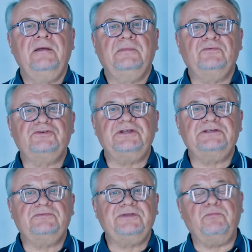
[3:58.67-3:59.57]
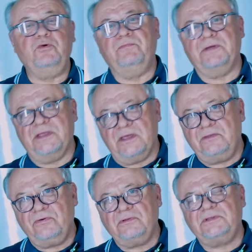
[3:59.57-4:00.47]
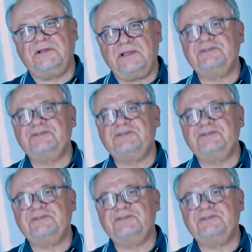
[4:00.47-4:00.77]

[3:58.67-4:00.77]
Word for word: Потому что если у тебя пульпа не идет, тогда